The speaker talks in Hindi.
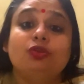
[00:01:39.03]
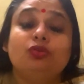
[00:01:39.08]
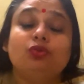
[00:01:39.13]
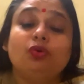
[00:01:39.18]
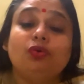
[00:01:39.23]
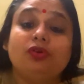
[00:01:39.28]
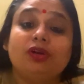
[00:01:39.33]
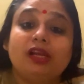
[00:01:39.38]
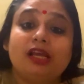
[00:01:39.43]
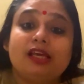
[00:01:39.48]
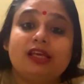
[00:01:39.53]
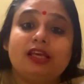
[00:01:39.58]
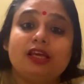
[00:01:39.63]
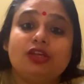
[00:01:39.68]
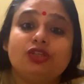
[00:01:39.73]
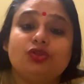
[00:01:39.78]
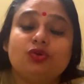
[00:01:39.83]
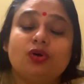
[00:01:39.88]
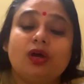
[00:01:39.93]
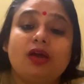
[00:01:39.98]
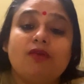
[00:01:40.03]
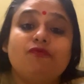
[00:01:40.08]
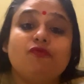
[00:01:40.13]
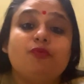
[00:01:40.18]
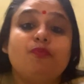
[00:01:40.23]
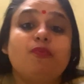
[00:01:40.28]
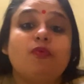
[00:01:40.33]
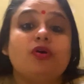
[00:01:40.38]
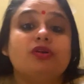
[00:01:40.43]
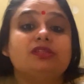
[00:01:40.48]
तो रेखी जो है
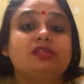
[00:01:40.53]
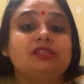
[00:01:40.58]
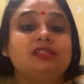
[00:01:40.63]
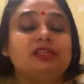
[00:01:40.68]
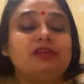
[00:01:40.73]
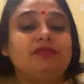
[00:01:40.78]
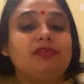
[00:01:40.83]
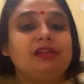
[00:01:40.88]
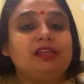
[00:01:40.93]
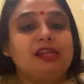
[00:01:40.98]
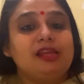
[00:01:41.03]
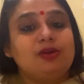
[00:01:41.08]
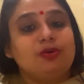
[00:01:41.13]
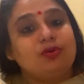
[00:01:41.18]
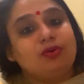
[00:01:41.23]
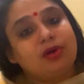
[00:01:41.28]
वो पॉजिटिविटी